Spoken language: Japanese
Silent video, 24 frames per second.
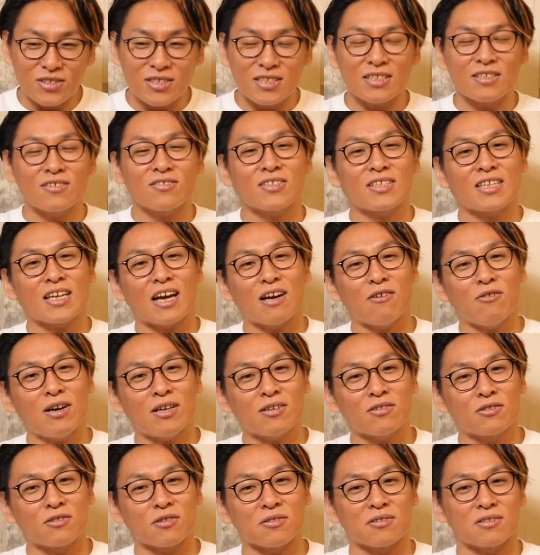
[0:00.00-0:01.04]
口癖が
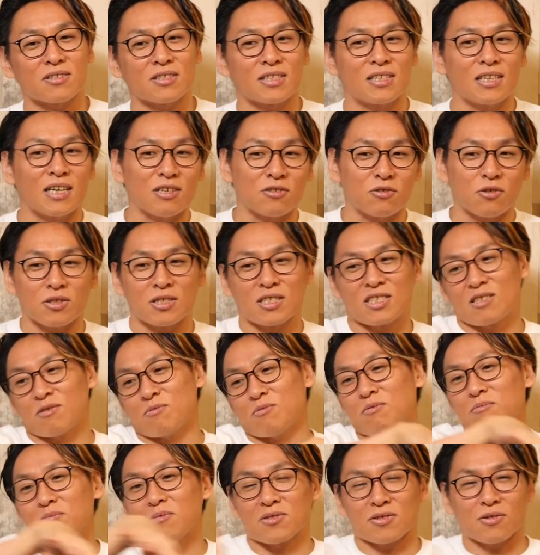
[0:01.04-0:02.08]
悪い人と付き合うと自
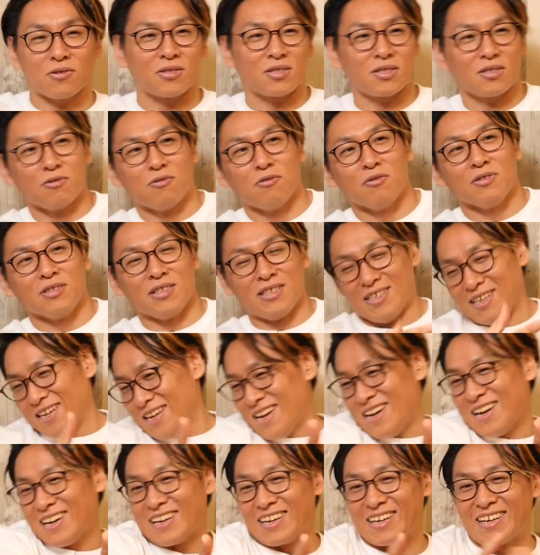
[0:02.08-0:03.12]
分もそっちの方に
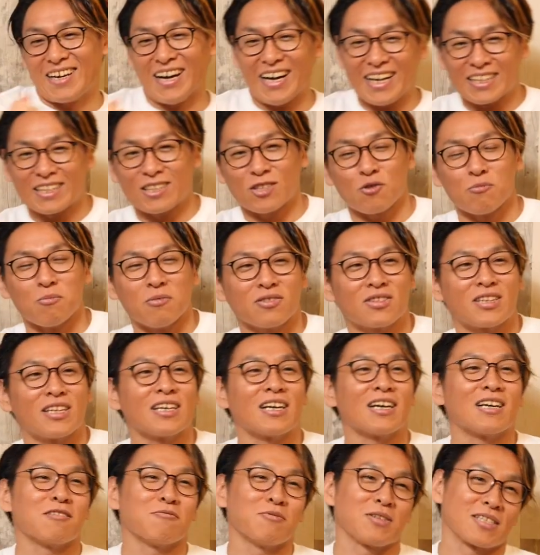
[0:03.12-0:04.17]
ガッと持って
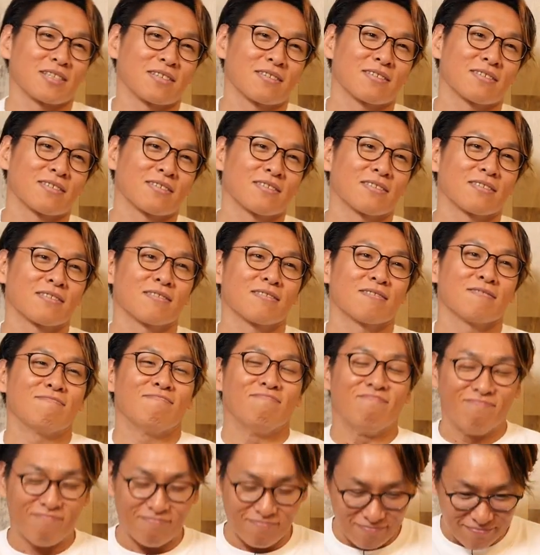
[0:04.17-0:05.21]
いかれます。確か
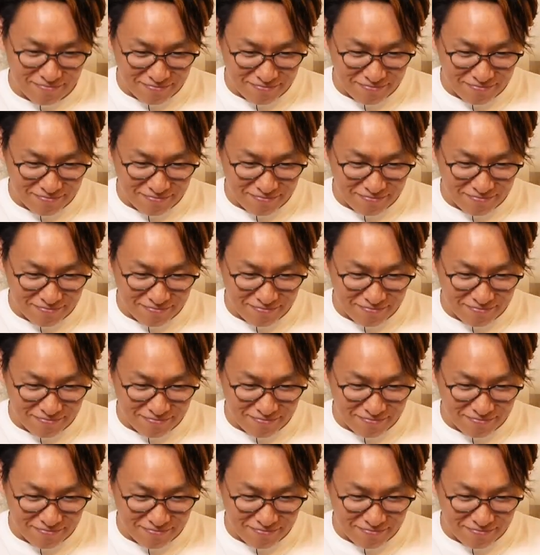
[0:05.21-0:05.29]
に。